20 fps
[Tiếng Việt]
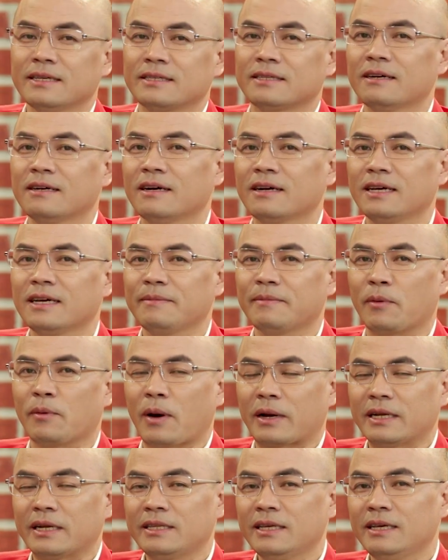xưa khi mà
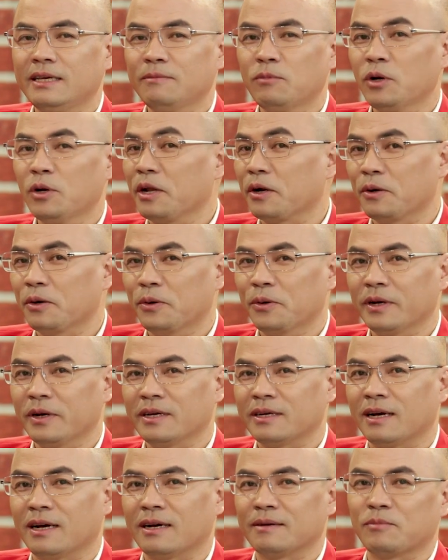Hoàng đi thi bolero
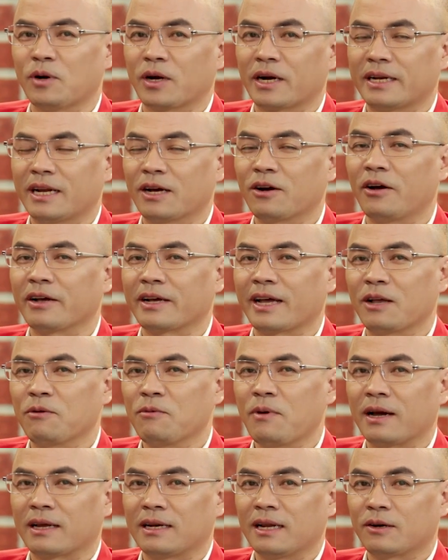ấy à, mọi người đã gọi
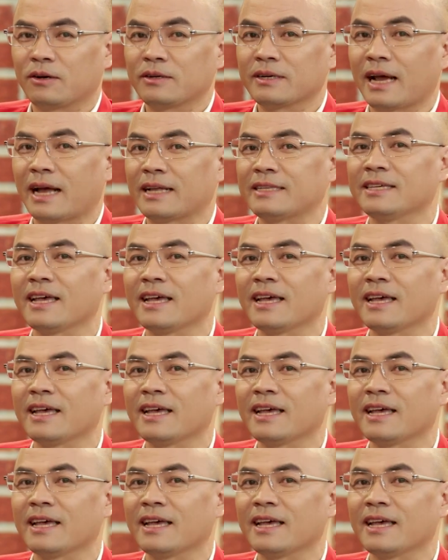Khánh Hoàng là con gà